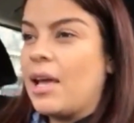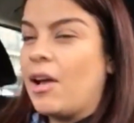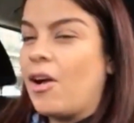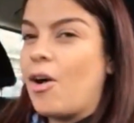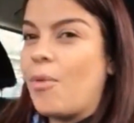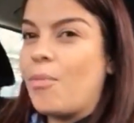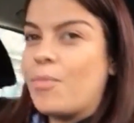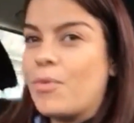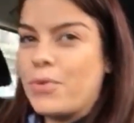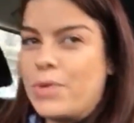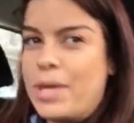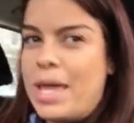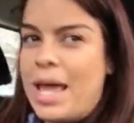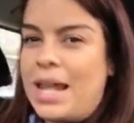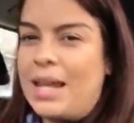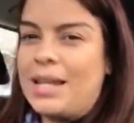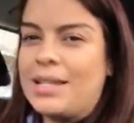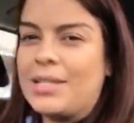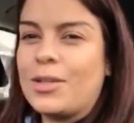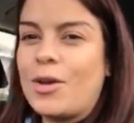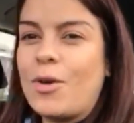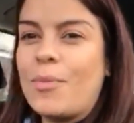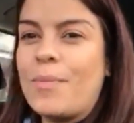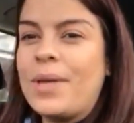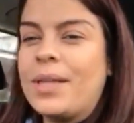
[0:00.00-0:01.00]
como ya
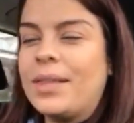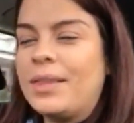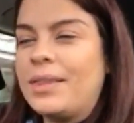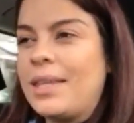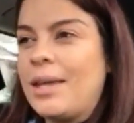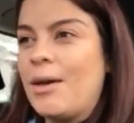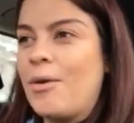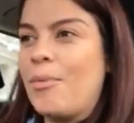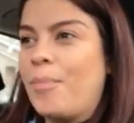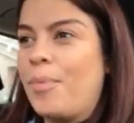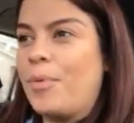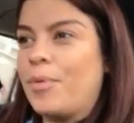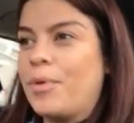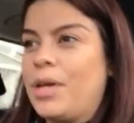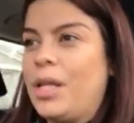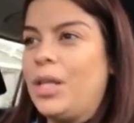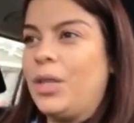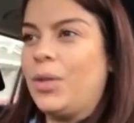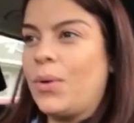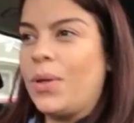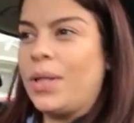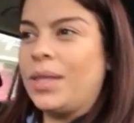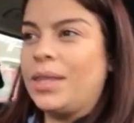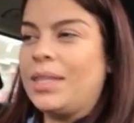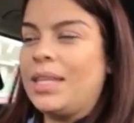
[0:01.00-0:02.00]
les comenté un
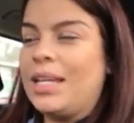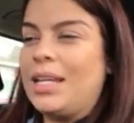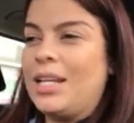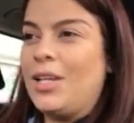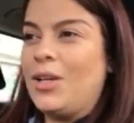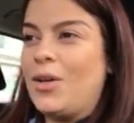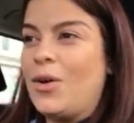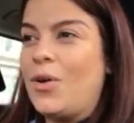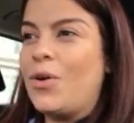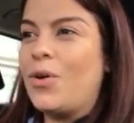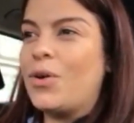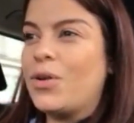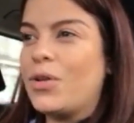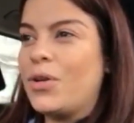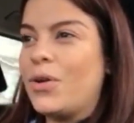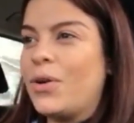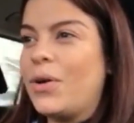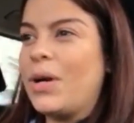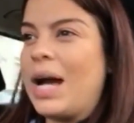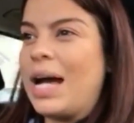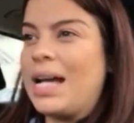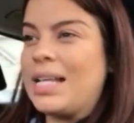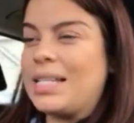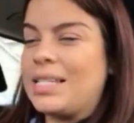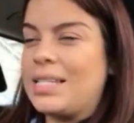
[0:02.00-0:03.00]
poquito anterior,
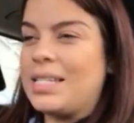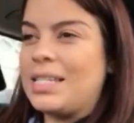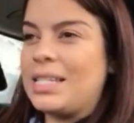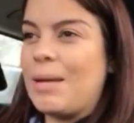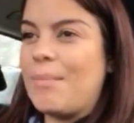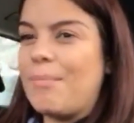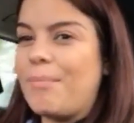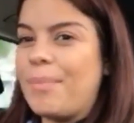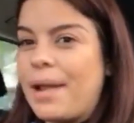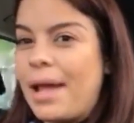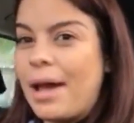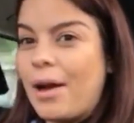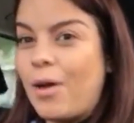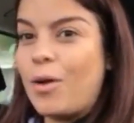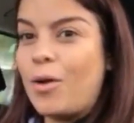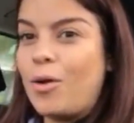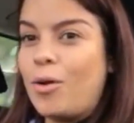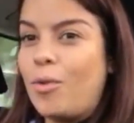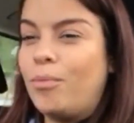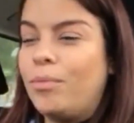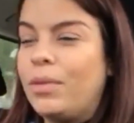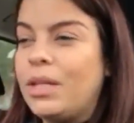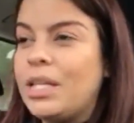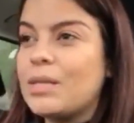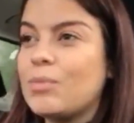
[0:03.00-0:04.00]
yo casi siempre hago
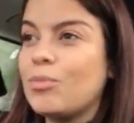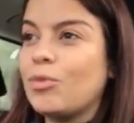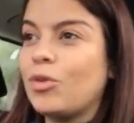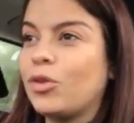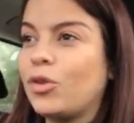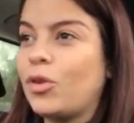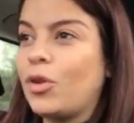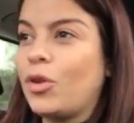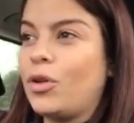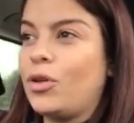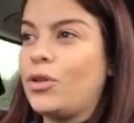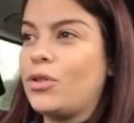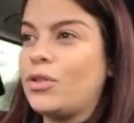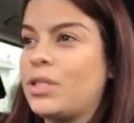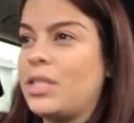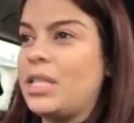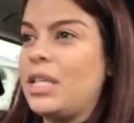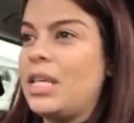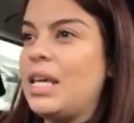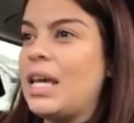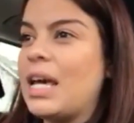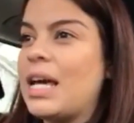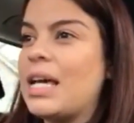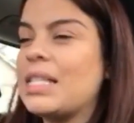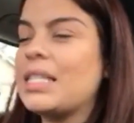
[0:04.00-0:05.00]
lo mismo todos los
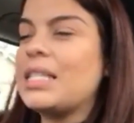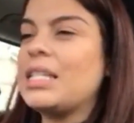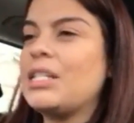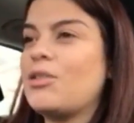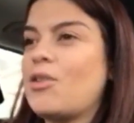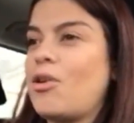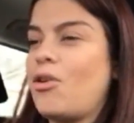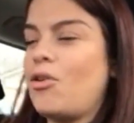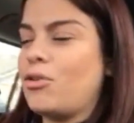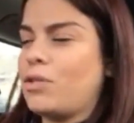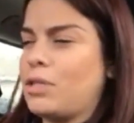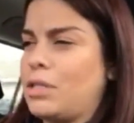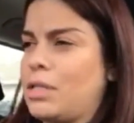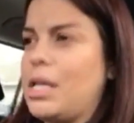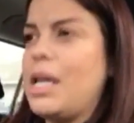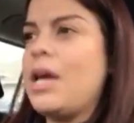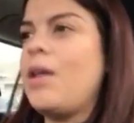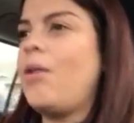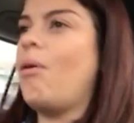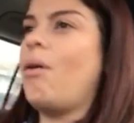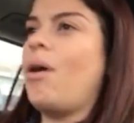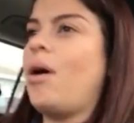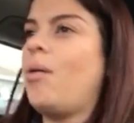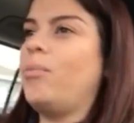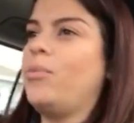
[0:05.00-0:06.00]
días y no los
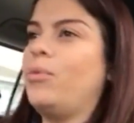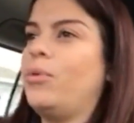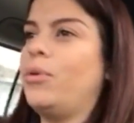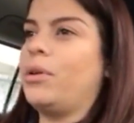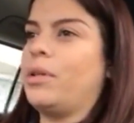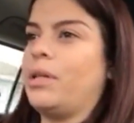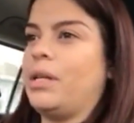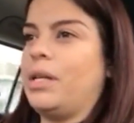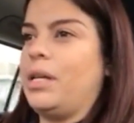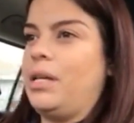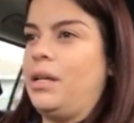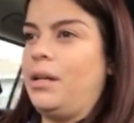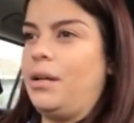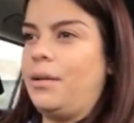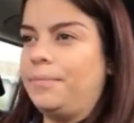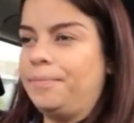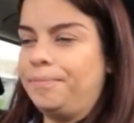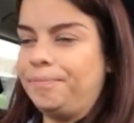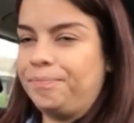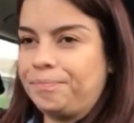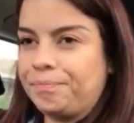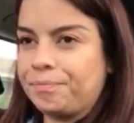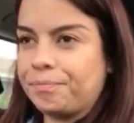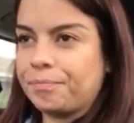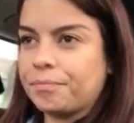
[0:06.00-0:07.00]
quiero aburrir
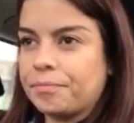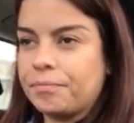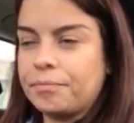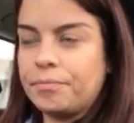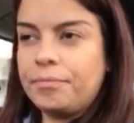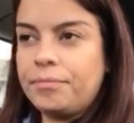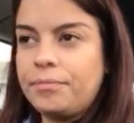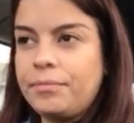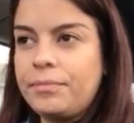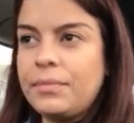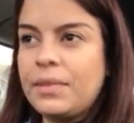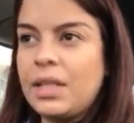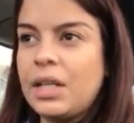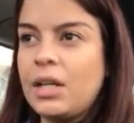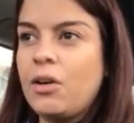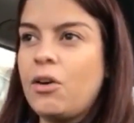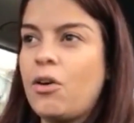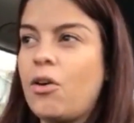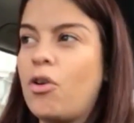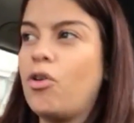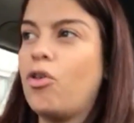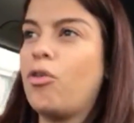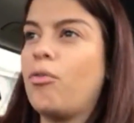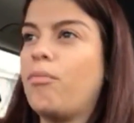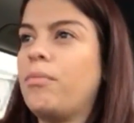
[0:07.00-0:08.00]

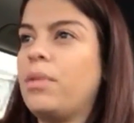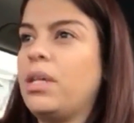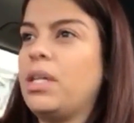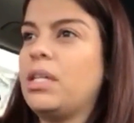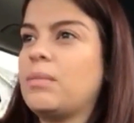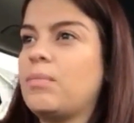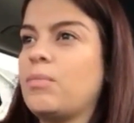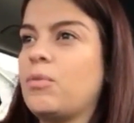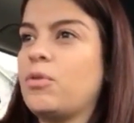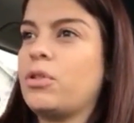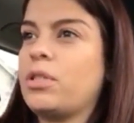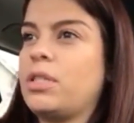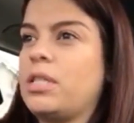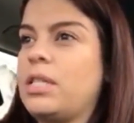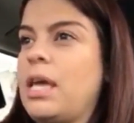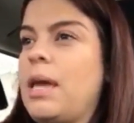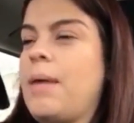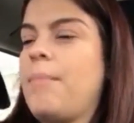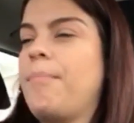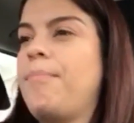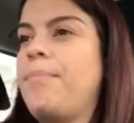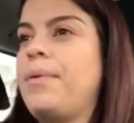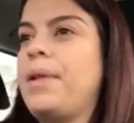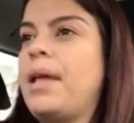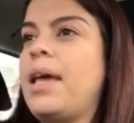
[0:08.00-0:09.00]
con lo mismo
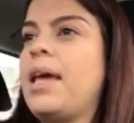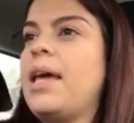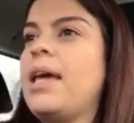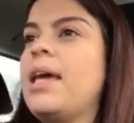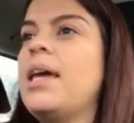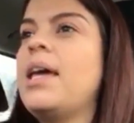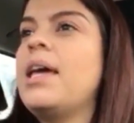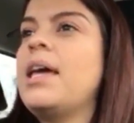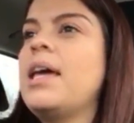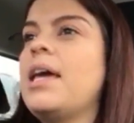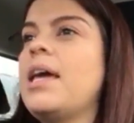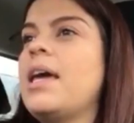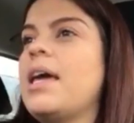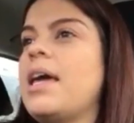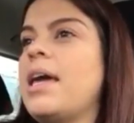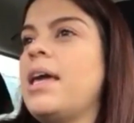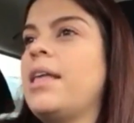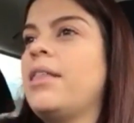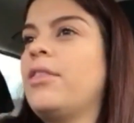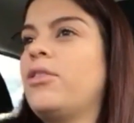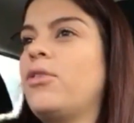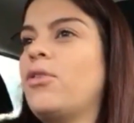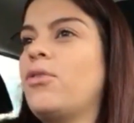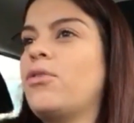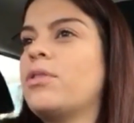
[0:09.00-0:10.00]
siempre.
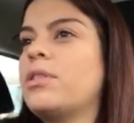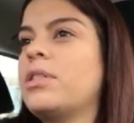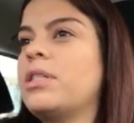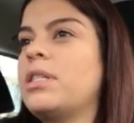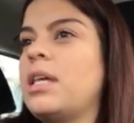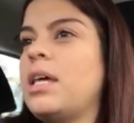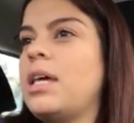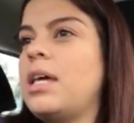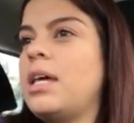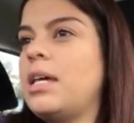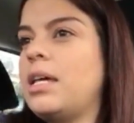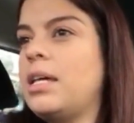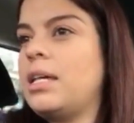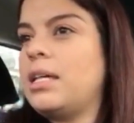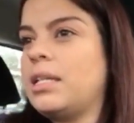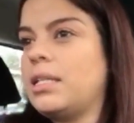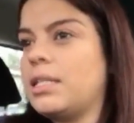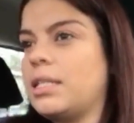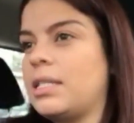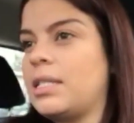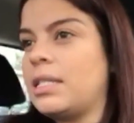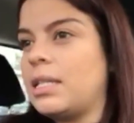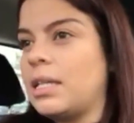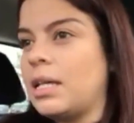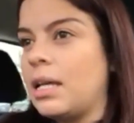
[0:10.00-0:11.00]

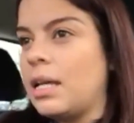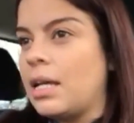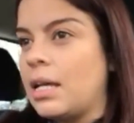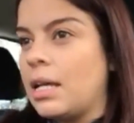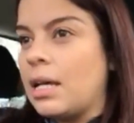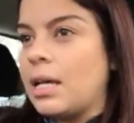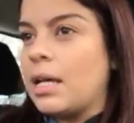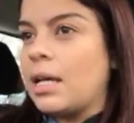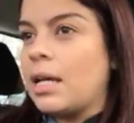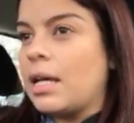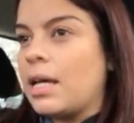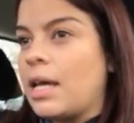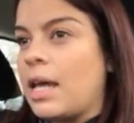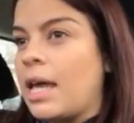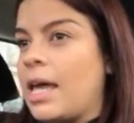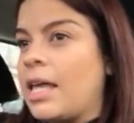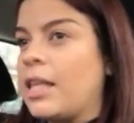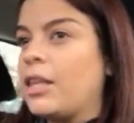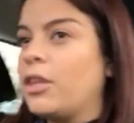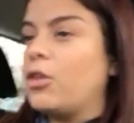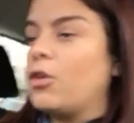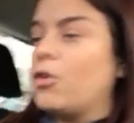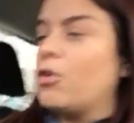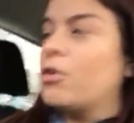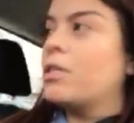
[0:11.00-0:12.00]
Entonces,
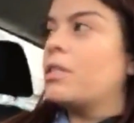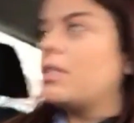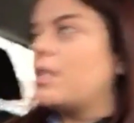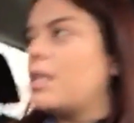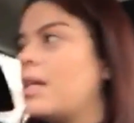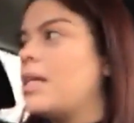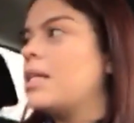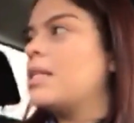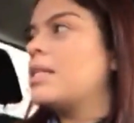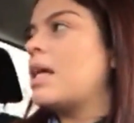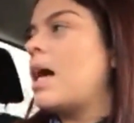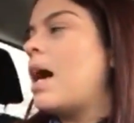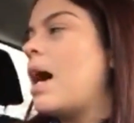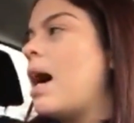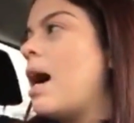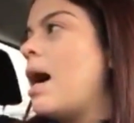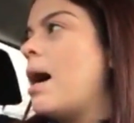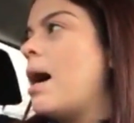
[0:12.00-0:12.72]
entonces,